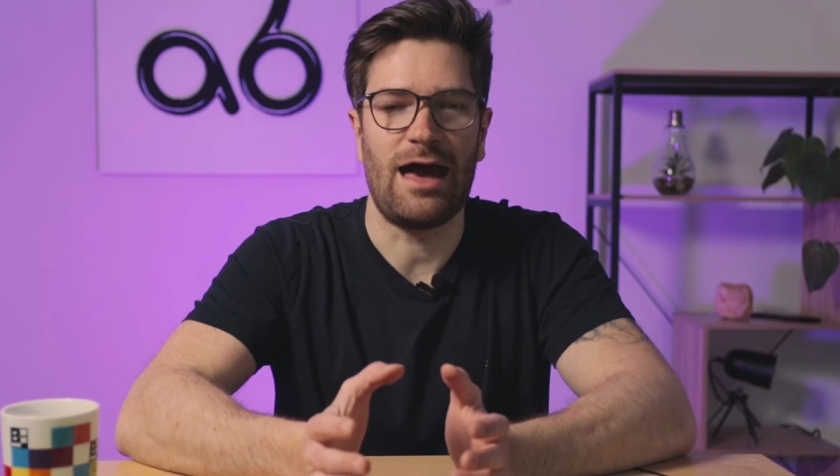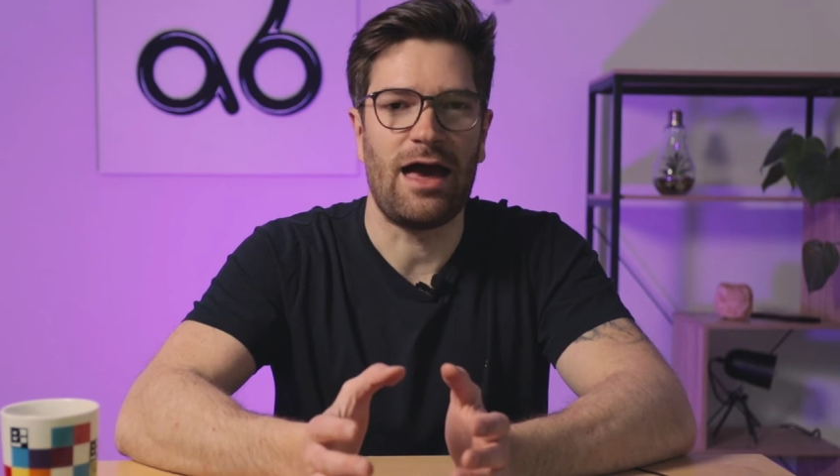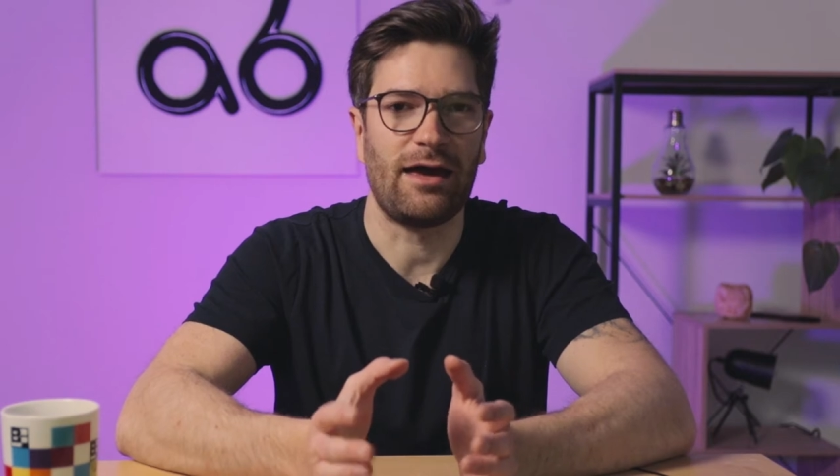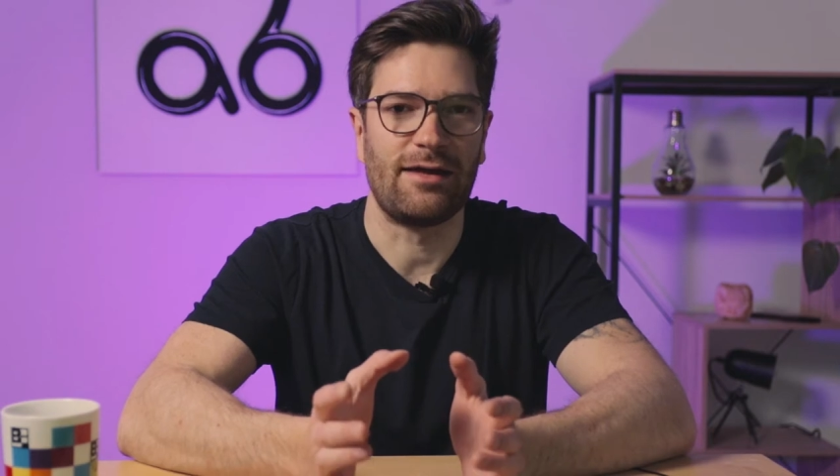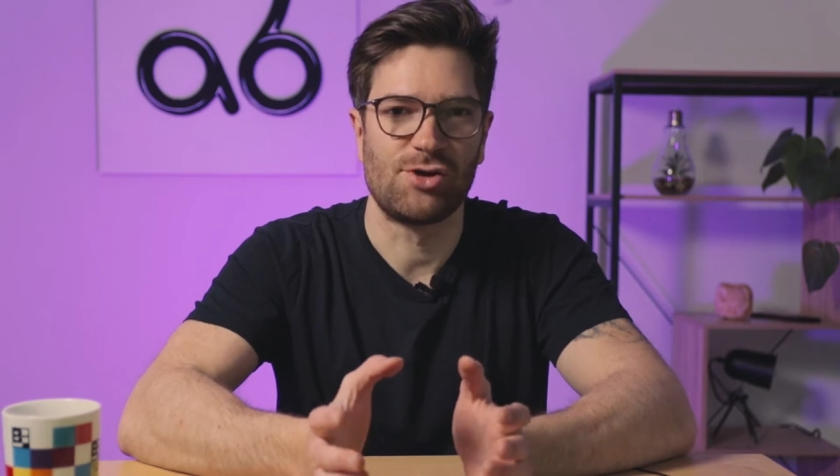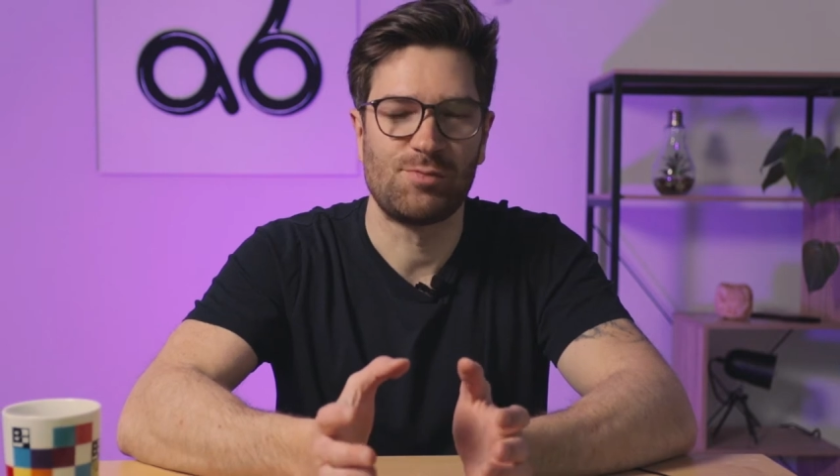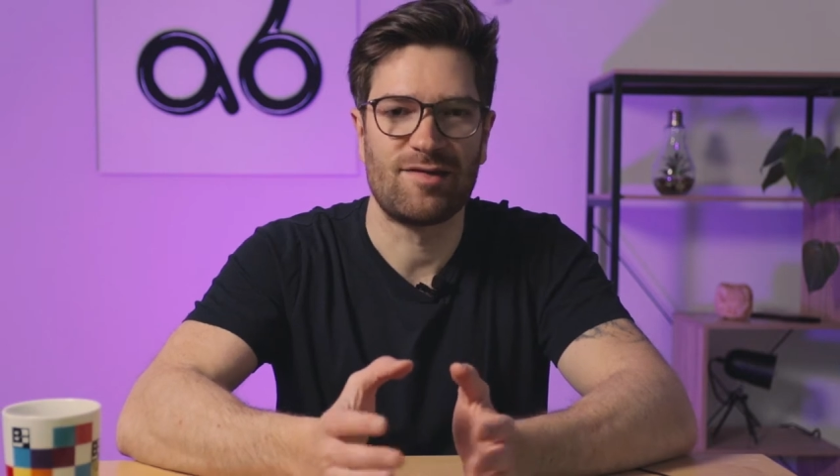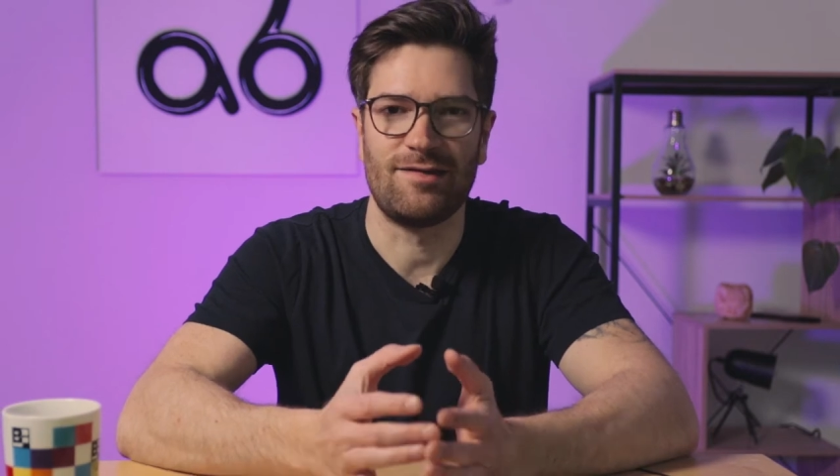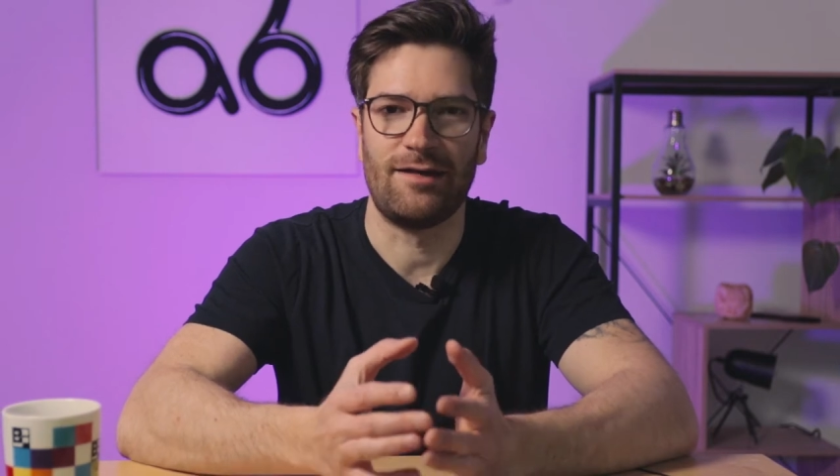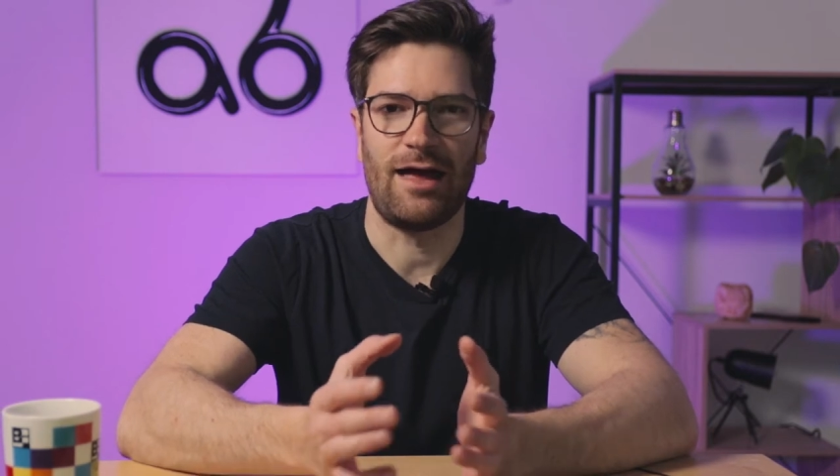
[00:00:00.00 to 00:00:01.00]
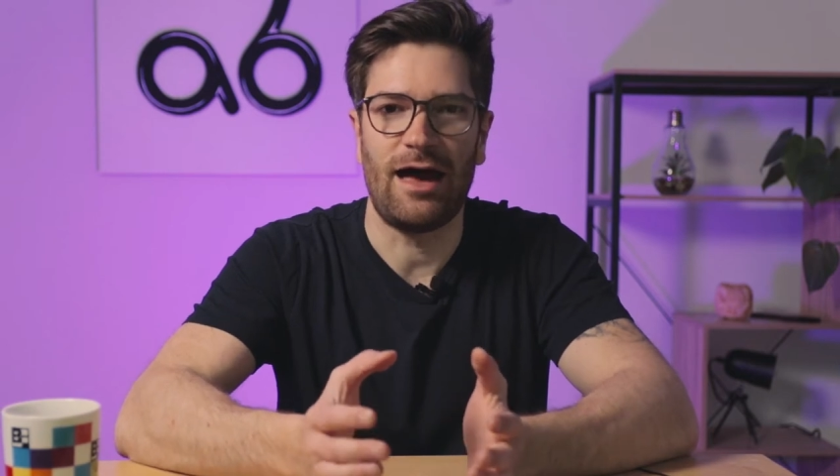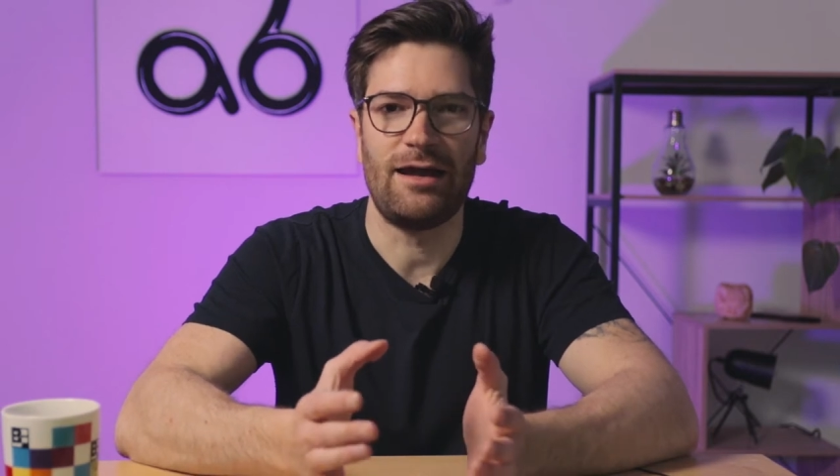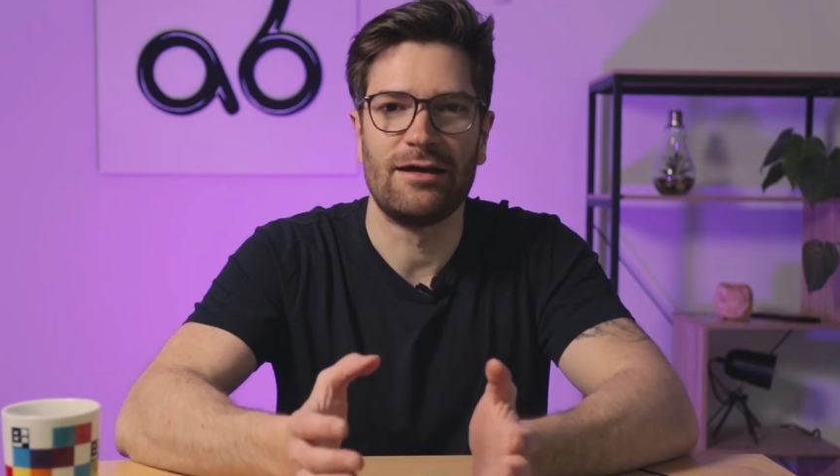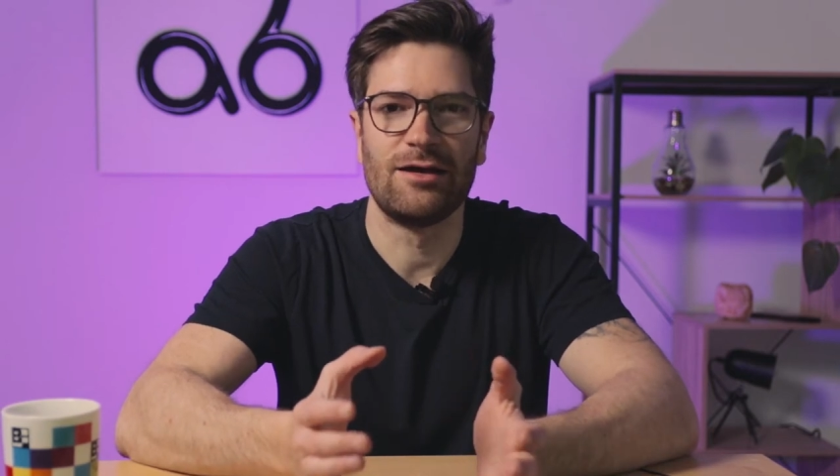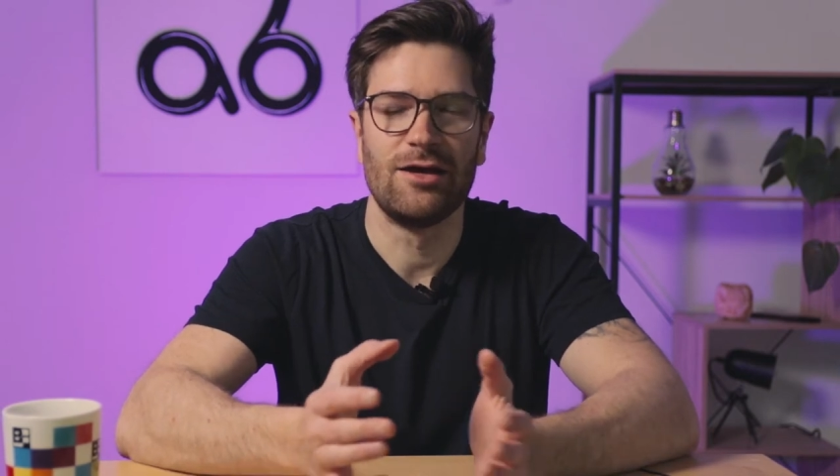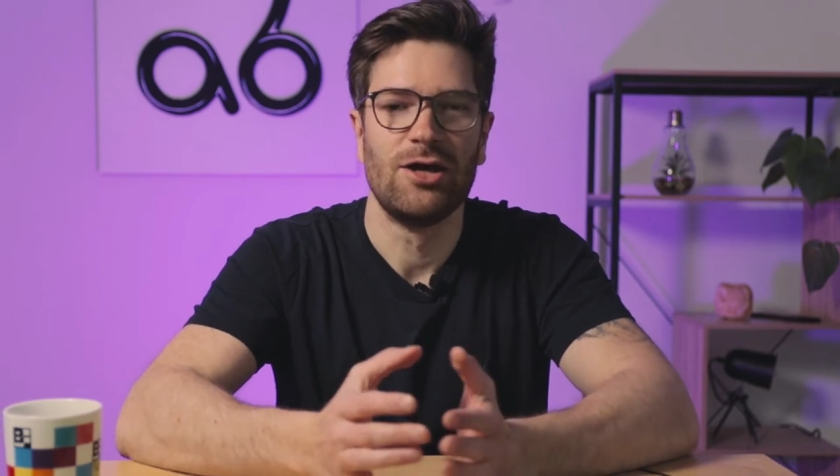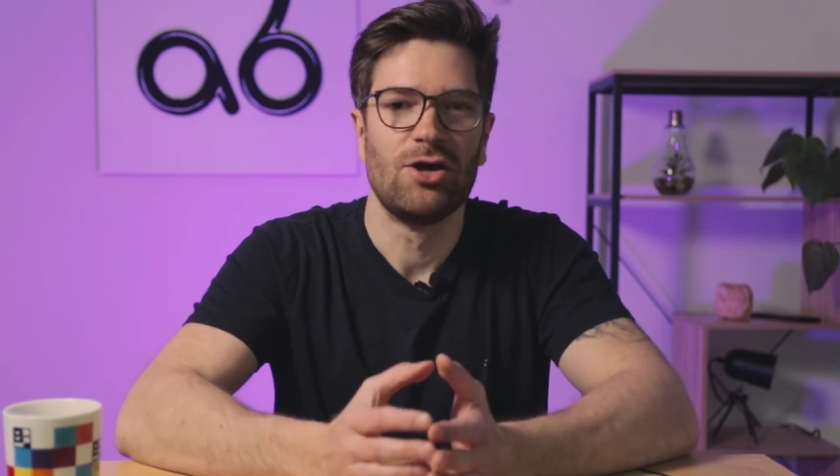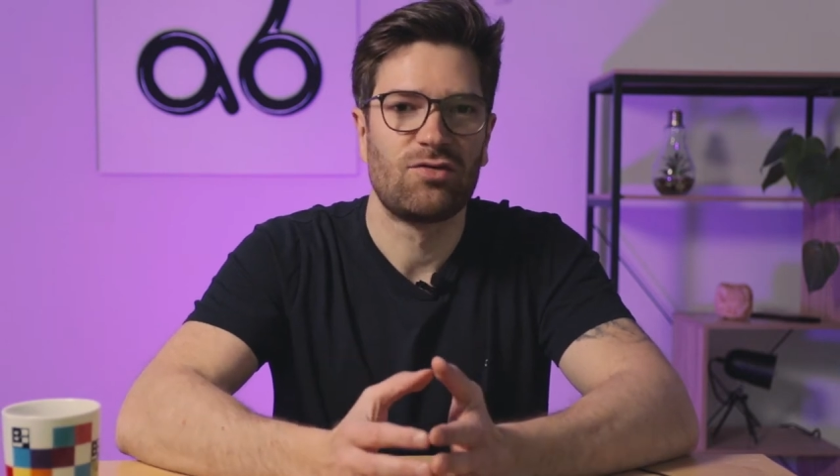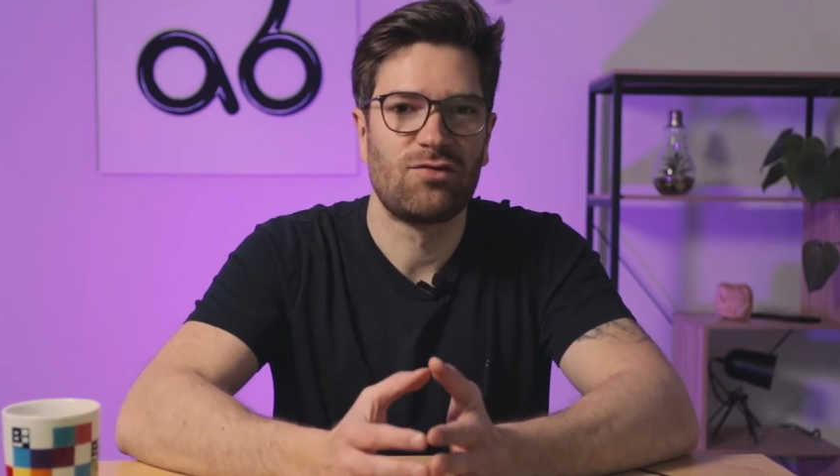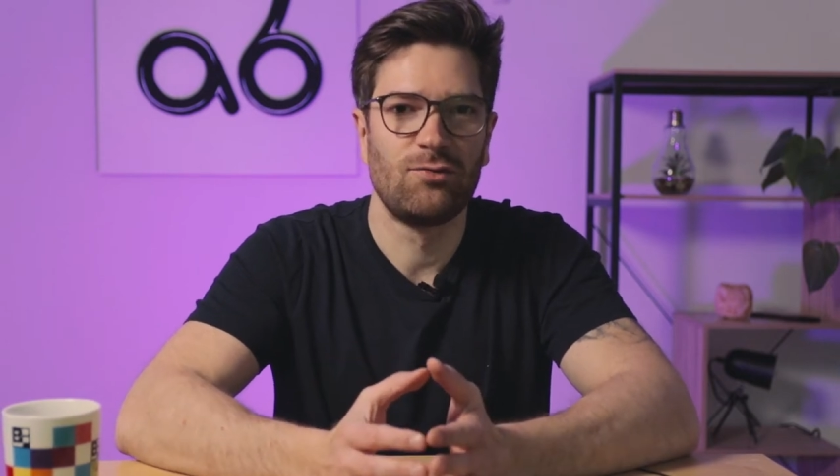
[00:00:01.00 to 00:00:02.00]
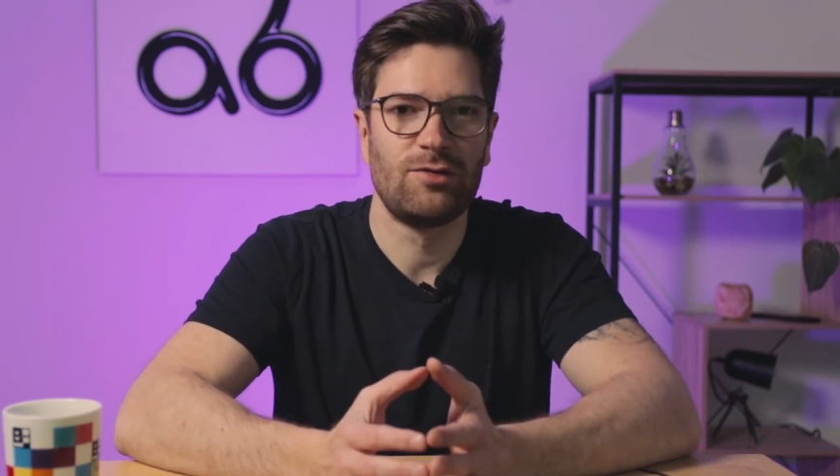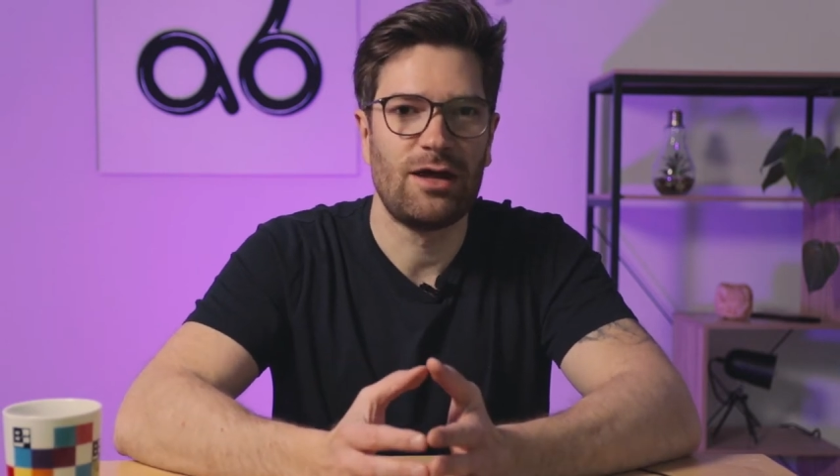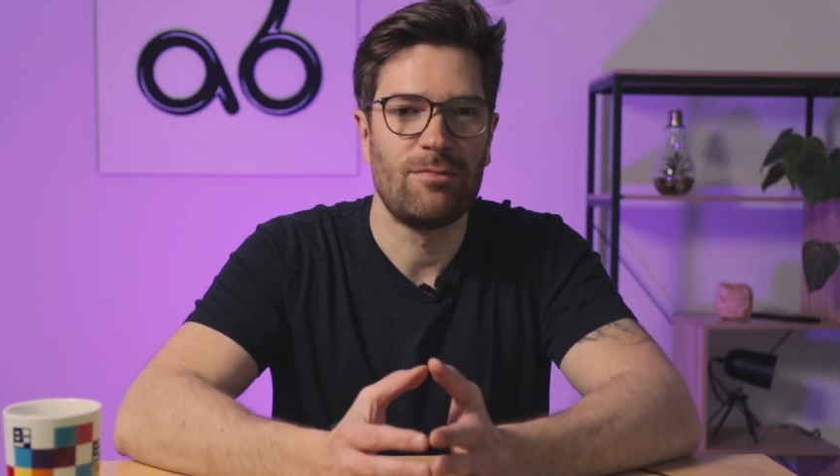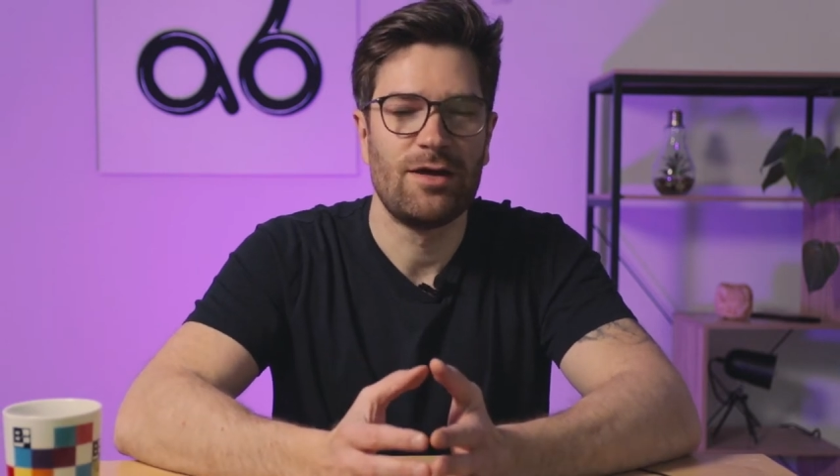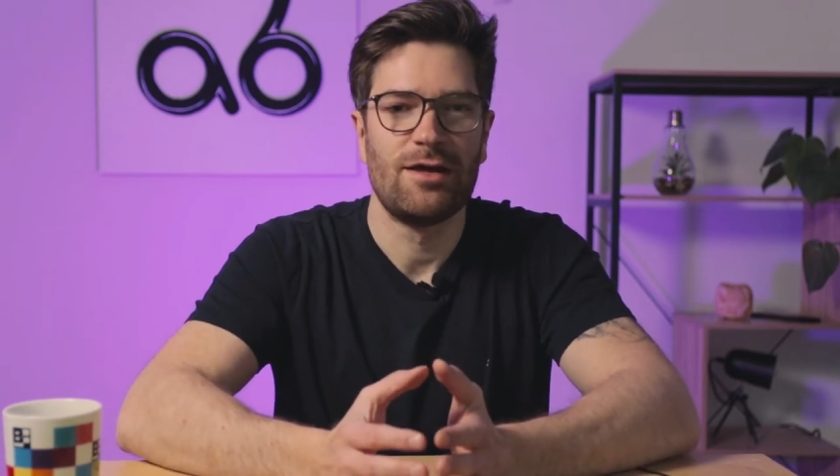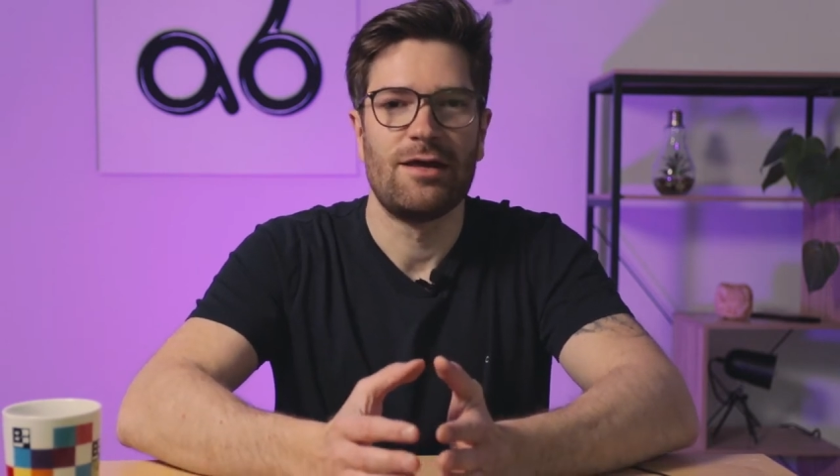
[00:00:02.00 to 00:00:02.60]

Haare eine Spitzen an Haarlänge zunehmen,